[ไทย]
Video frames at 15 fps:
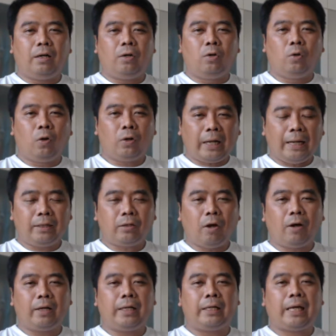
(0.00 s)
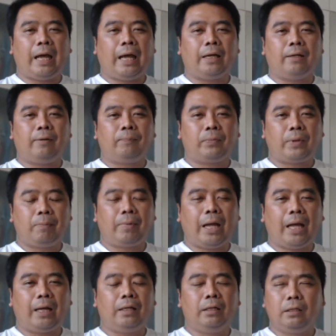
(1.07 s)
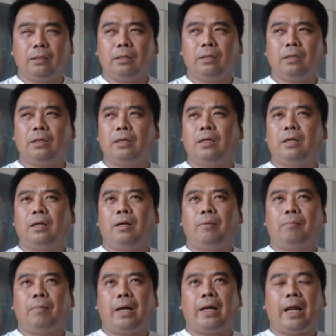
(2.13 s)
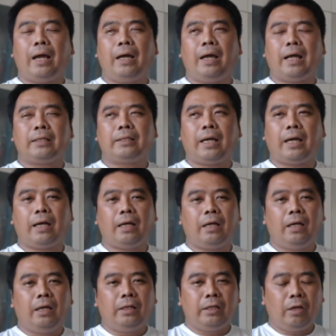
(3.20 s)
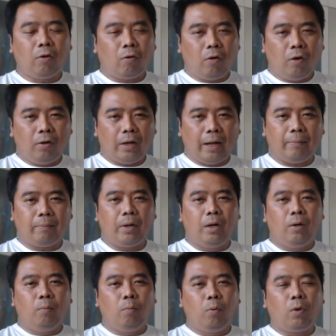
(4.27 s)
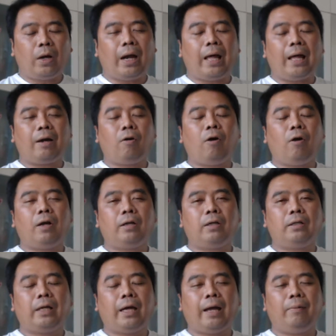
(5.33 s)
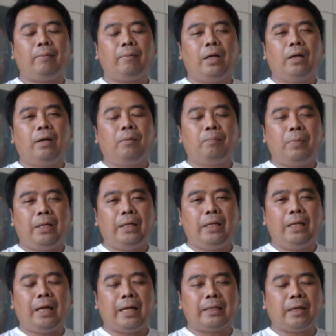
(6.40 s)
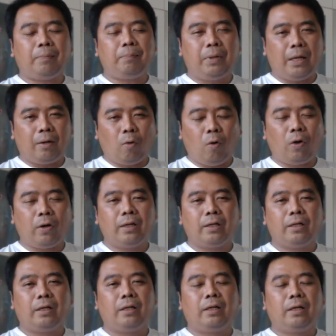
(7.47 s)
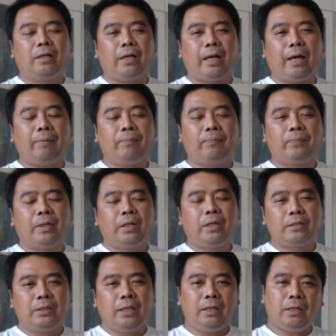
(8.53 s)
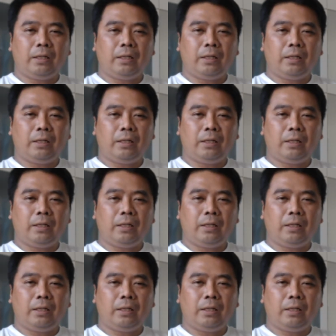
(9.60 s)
ลดขั้นตอนในการทำงาน หรือบางครั้งอาจจะเกี่ยวข้องกับบุคลากรนะครับ ปีนี้อาจจะเปลี่ยนคนนะครับ ซึ่ง